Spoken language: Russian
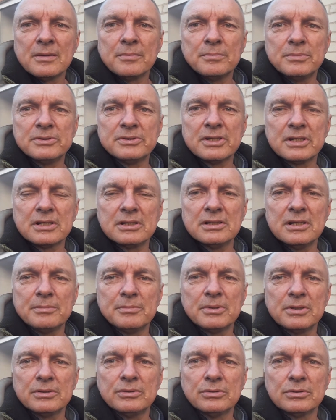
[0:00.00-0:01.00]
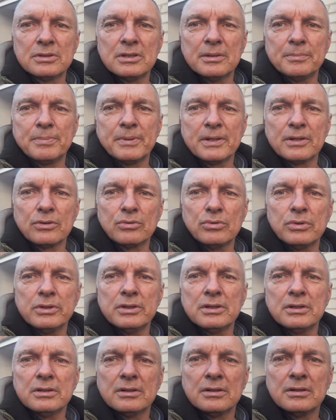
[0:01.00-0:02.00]
без рекламы идут о
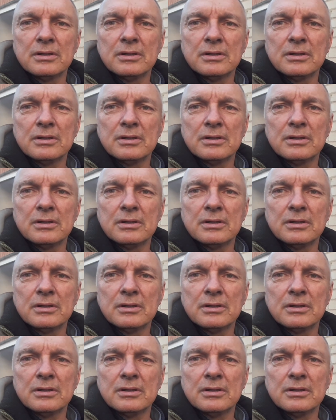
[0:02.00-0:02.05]
природе,